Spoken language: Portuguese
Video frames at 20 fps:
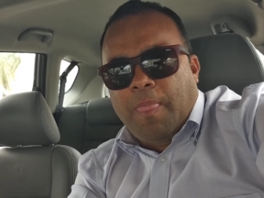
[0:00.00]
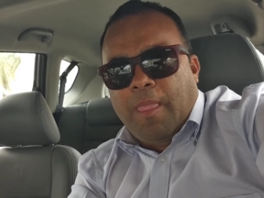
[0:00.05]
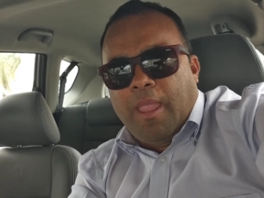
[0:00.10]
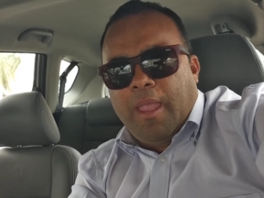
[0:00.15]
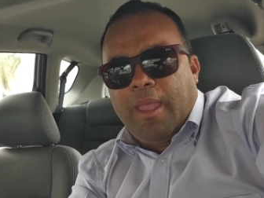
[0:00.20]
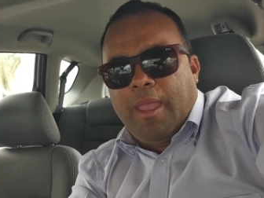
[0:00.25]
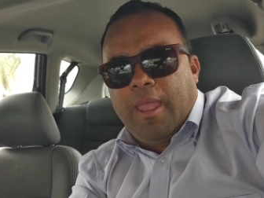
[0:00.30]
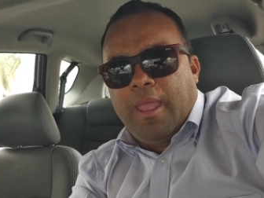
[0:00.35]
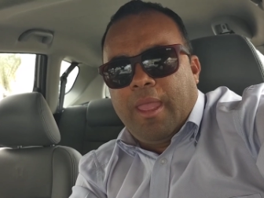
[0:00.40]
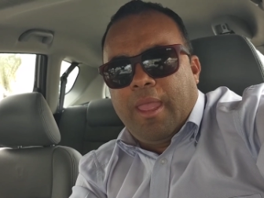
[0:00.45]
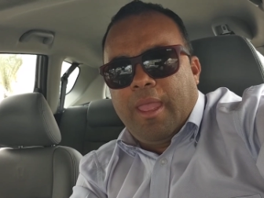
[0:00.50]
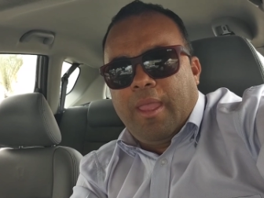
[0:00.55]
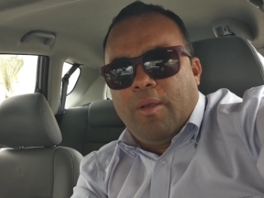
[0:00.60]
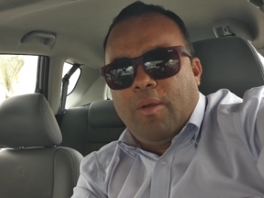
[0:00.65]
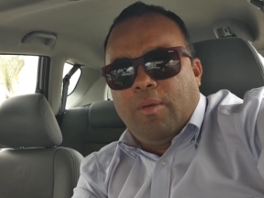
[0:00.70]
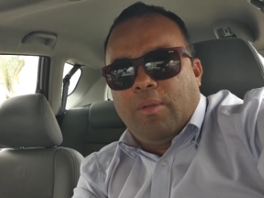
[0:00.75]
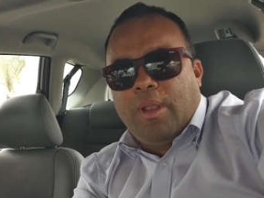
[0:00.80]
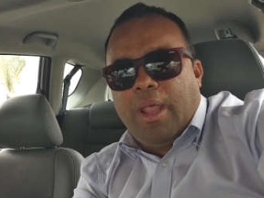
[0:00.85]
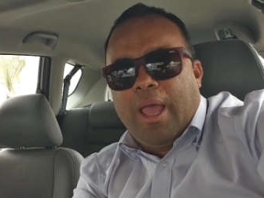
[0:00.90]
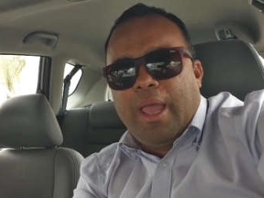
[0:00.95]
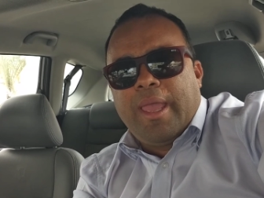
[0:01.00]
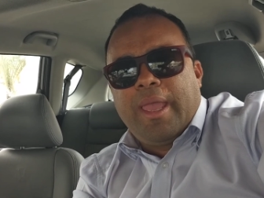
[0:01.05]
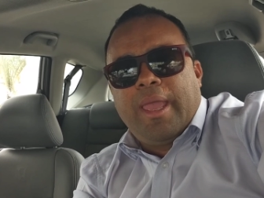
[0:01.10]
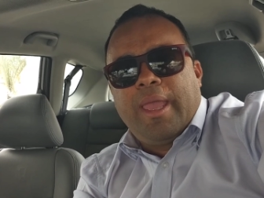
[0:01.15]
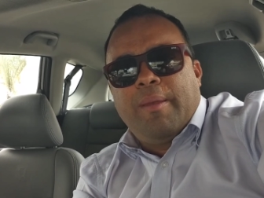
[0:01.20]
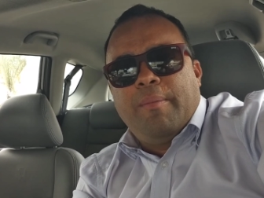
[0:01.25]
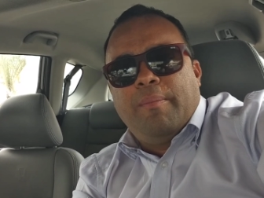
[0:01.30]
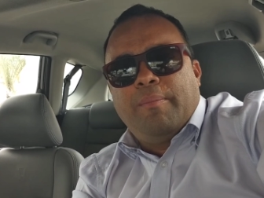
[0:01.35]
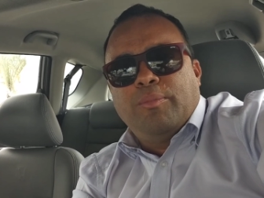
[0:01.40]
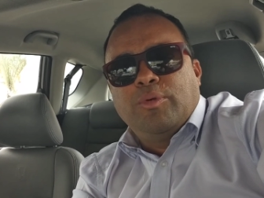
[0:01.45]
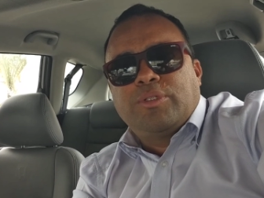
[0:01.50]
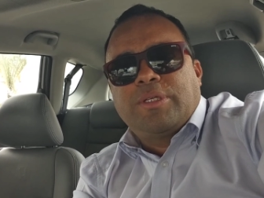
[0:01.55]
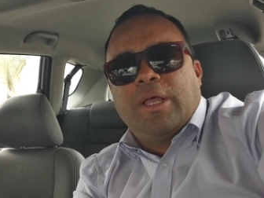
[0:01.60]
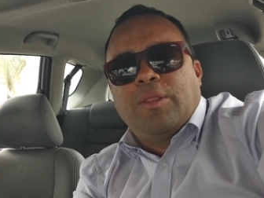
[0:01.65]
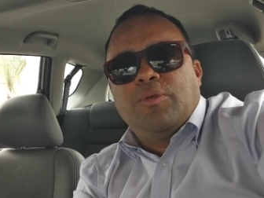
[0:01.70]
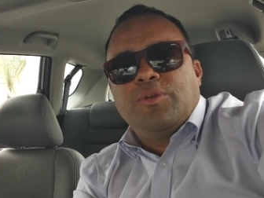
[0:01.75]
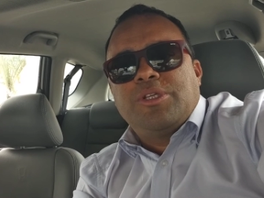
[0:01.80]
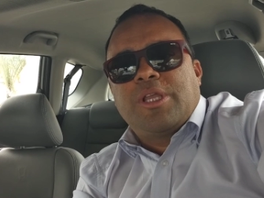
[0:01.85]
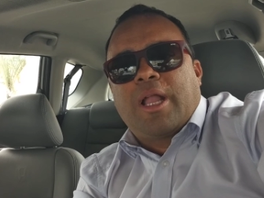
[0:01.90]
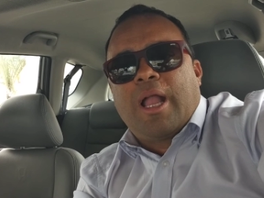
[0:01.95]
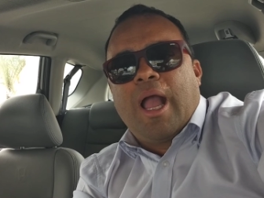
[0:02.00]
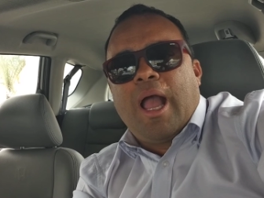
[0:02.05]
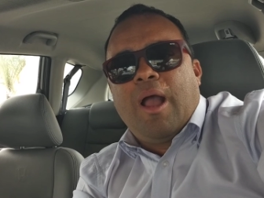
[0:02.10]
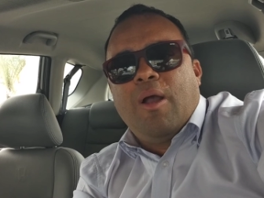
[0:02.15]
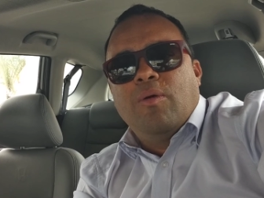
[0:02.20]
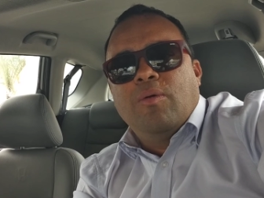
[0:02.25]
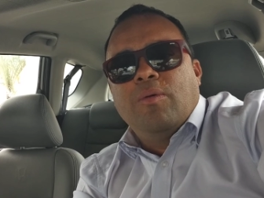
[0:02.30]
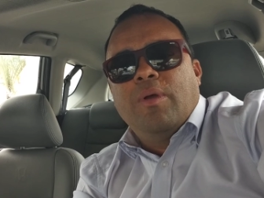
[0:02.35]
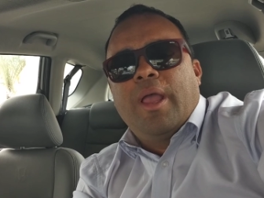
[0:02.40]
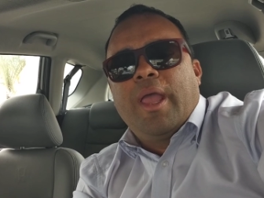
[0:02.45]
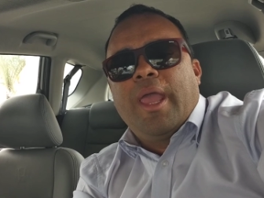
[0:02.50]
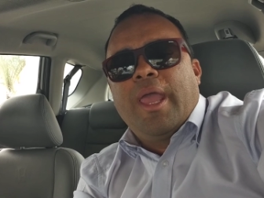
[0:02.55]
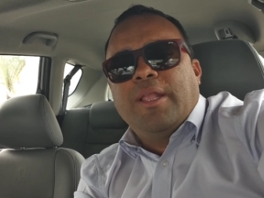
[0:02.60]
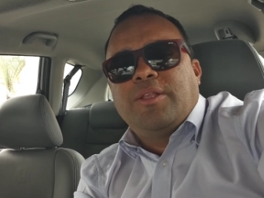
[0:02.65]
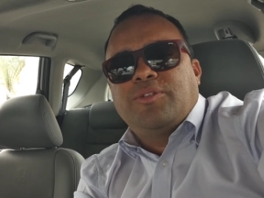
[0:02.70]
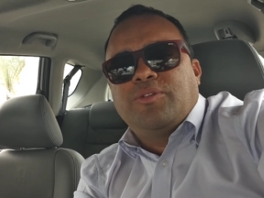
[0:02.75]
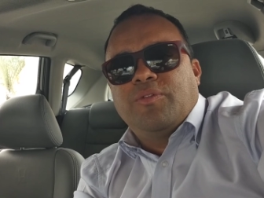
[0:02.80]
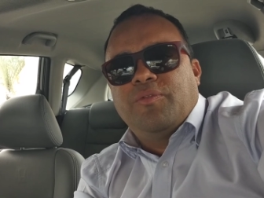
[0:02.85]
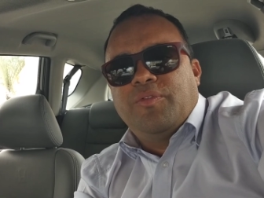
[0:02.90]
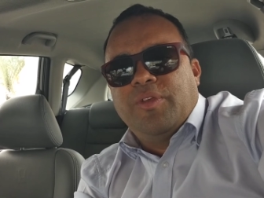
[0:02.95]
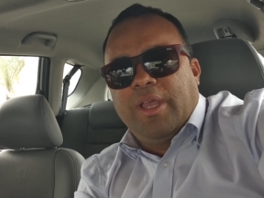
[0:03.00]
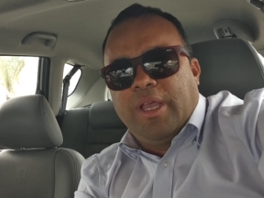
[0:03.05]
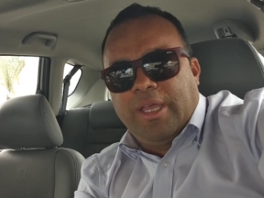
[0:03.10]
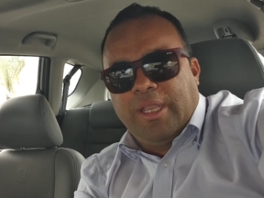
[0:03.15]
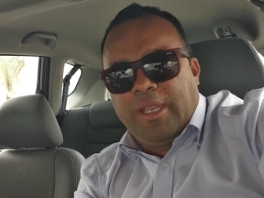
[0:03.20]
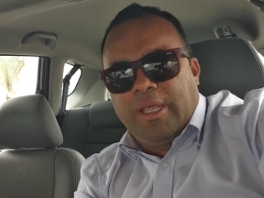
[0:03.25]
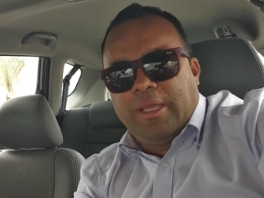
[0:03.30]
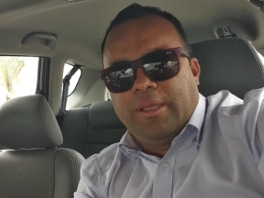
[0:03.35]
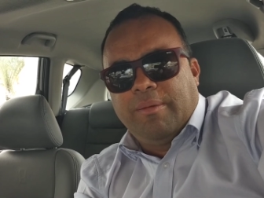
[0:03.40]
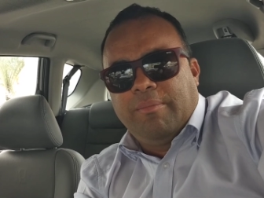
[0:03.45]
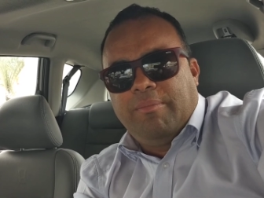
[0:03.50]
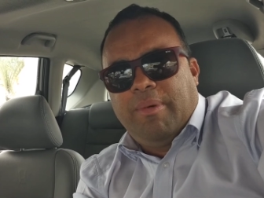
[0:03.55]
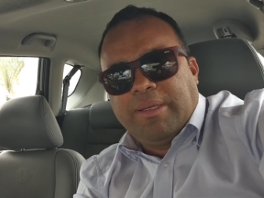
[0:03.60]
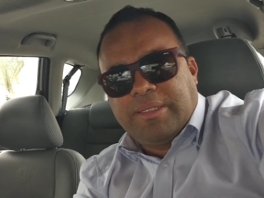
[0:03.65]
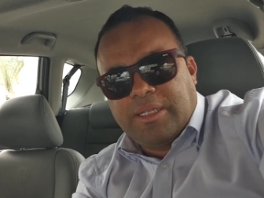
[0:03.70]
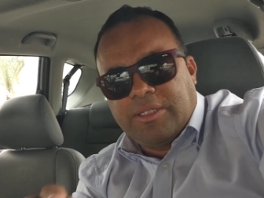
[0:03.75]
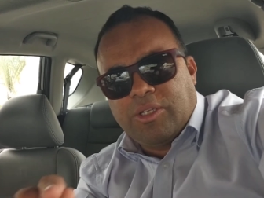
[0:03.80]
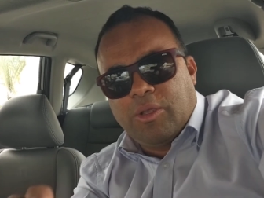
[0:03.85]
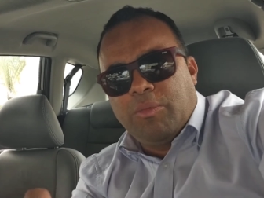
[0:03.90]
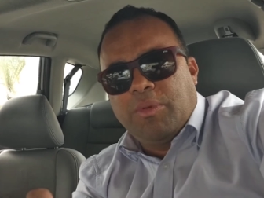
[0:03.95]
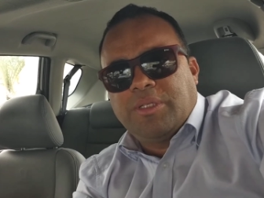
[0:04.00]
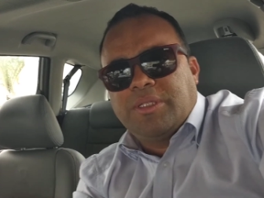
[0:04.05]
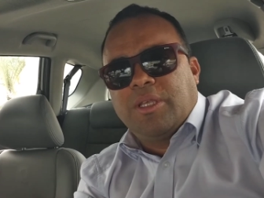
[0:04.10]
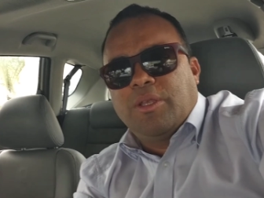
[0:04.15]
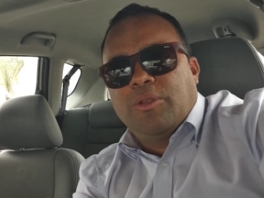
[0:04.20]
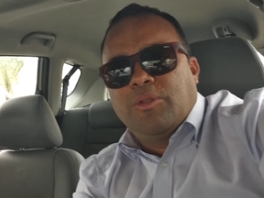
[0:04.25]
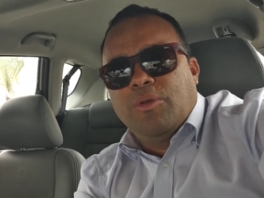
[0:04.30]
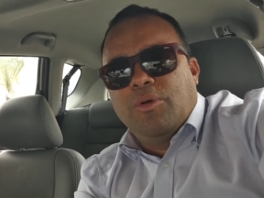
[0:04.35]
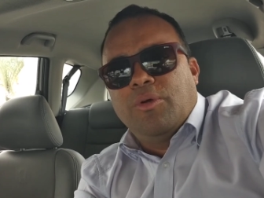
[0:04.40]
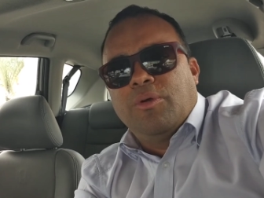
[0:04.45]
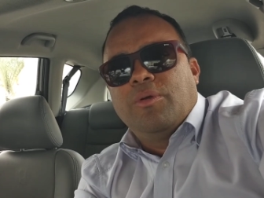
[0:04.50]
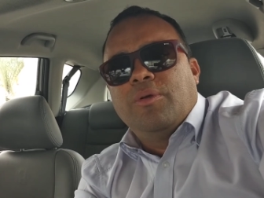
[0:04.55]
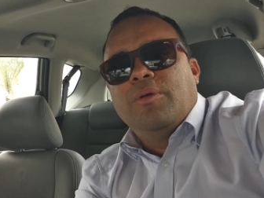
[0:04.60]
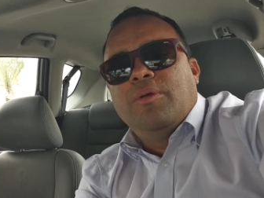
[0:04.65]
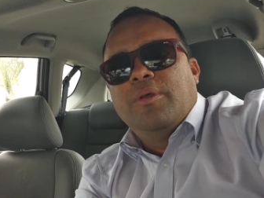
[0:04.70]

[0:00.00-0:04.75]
É, eu, lá é buscador de carro Edson Viana. Passa a ser meu seguidor.